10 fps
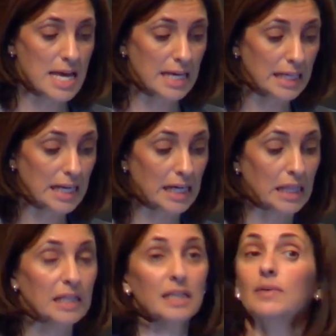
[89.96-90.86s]
y la
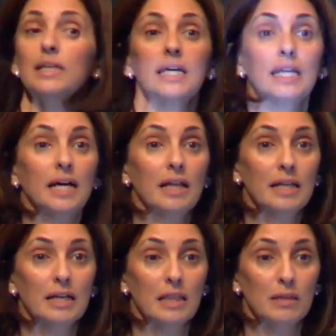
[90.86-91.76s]
recientemente creada
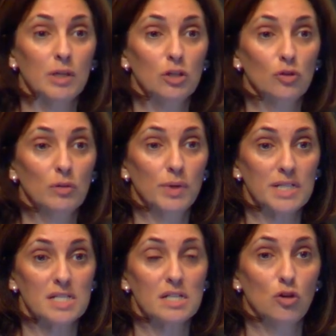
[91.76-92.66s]
de crecimiento de
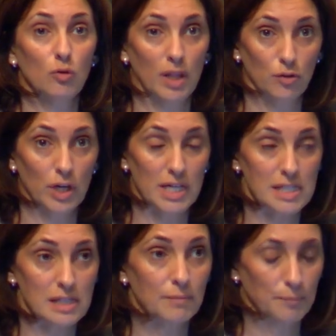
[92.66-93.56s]
empresas innovadoras.